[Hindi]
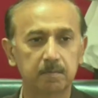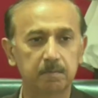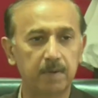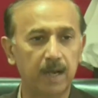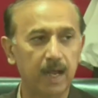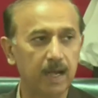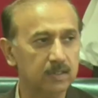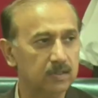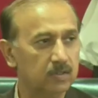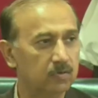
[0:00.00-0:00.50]

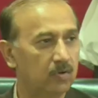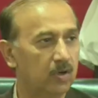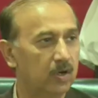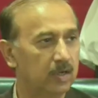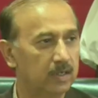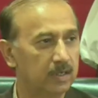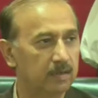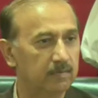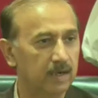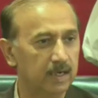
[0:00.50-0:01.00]
ब्लैक
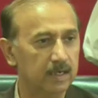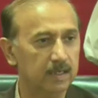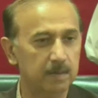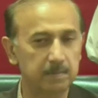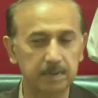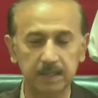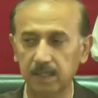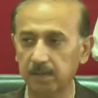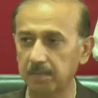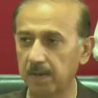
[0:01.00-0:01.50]
स्वान इवेंट
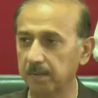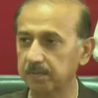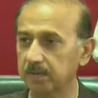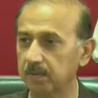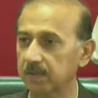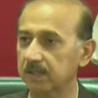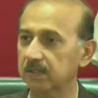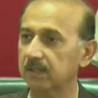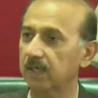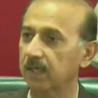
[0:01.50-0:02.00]
का मतलब आप
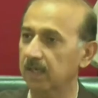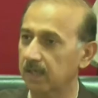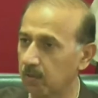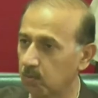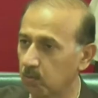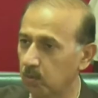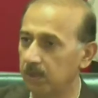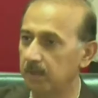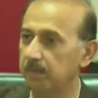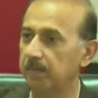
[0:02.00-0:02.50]
समझते हैं कि
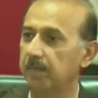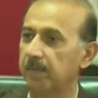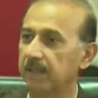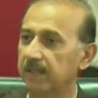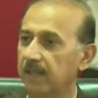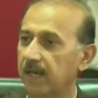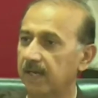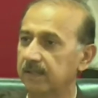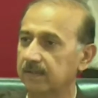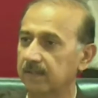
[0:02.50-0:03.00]
कोई भी
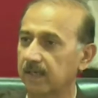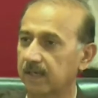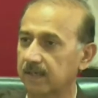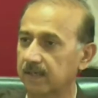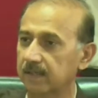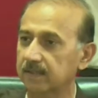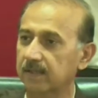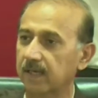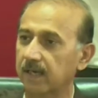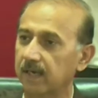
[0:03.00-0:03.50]
बंदा ऐसी
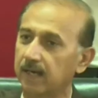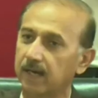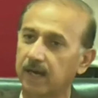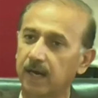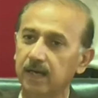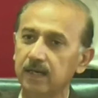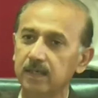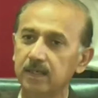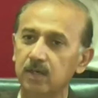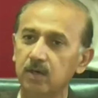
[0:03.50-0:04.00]
हरकत
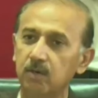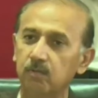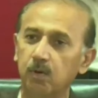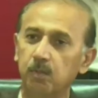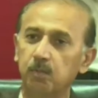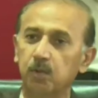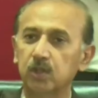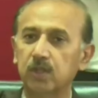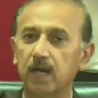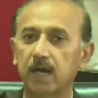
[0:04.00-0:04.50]
करेगा
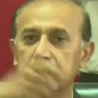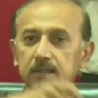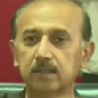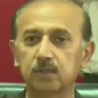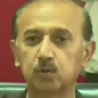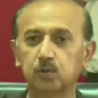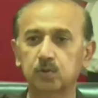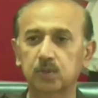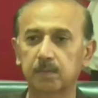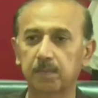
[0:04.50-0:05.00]
वो मुद्दा
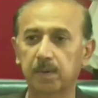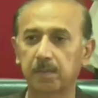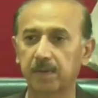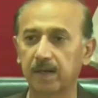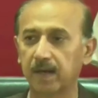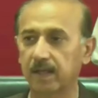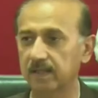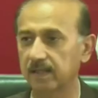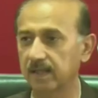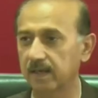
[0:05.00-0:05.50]
किसी दूसरे पर
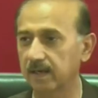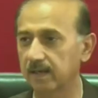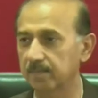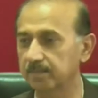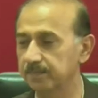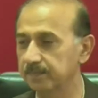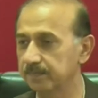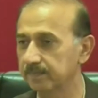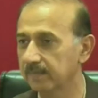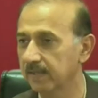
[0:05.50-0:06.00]
डाल देगा
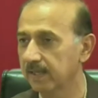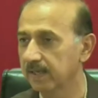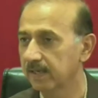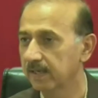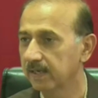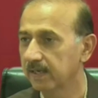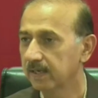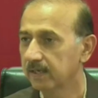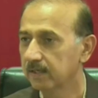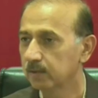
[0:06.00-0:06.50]

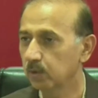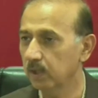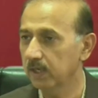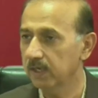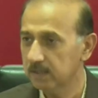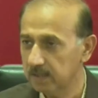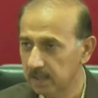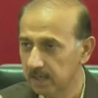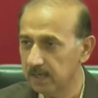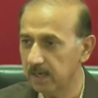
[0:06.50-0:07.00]
तो
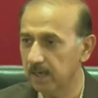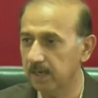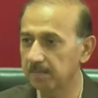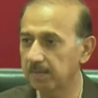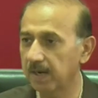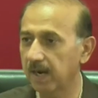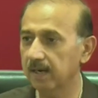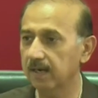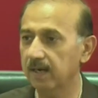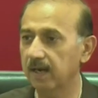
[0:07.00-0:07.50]
इसलिए
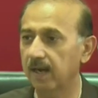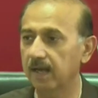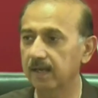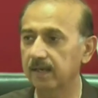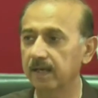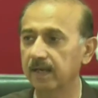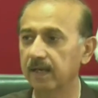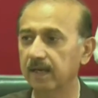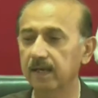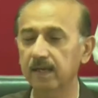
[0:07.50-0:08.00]
इमरान
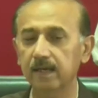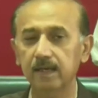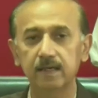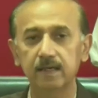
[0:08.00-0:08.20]
खान ने